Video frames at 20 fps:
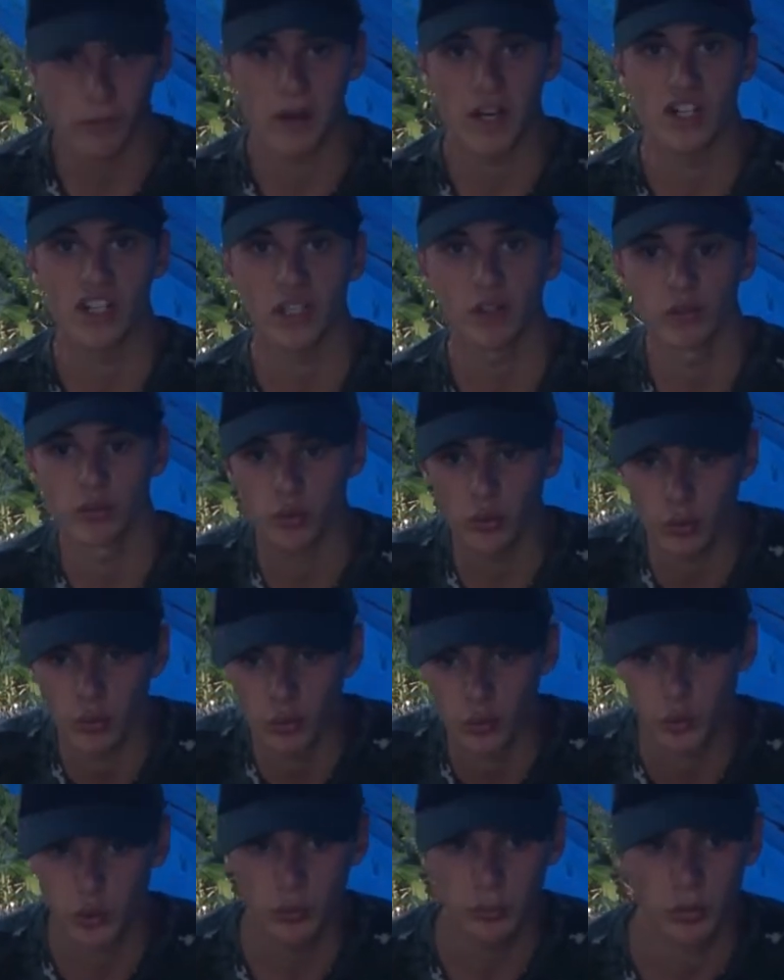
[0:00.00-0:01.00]
ma chaîne sur
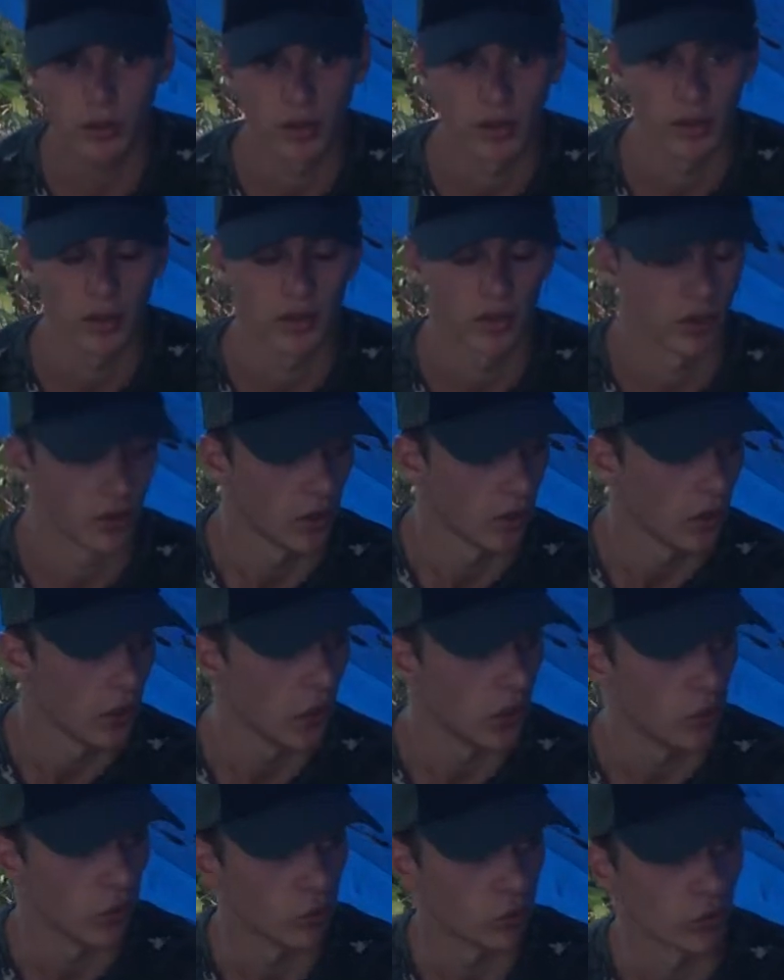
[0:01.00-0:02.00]
YouTube.
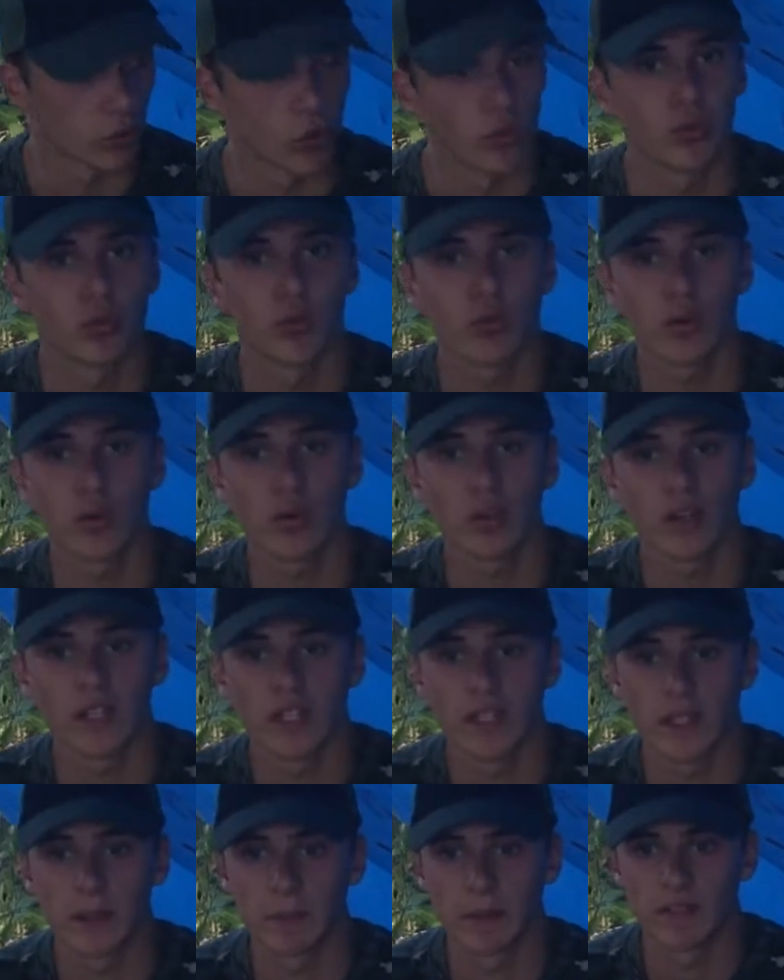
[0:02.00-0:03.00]
Donc souvent,
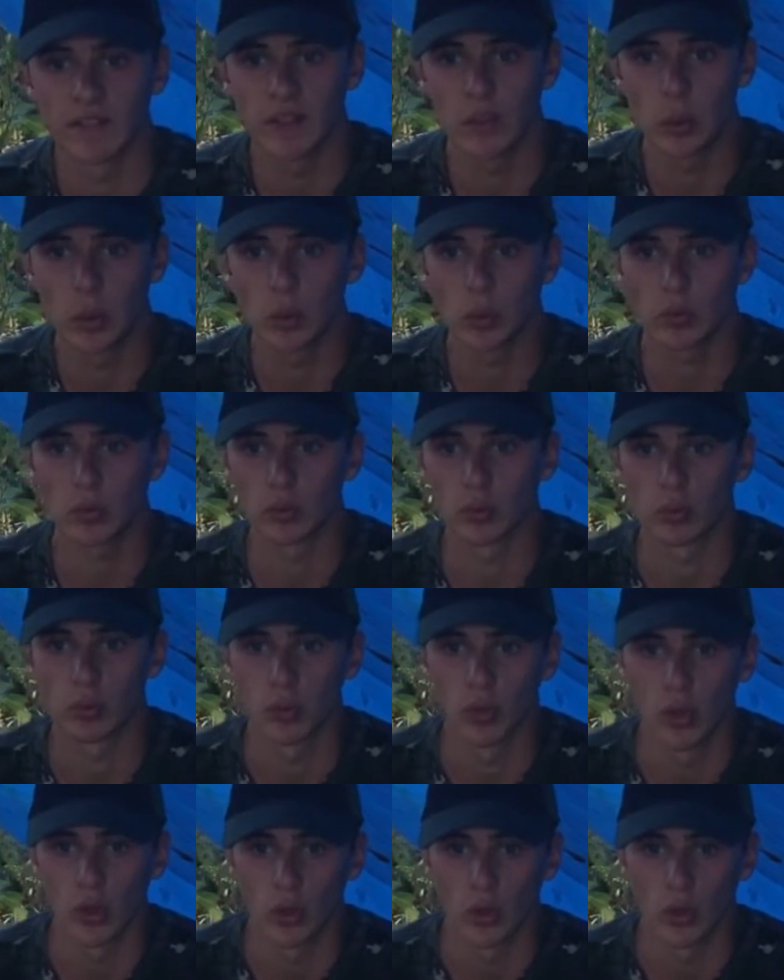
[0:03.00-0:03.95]
mes vidéos sont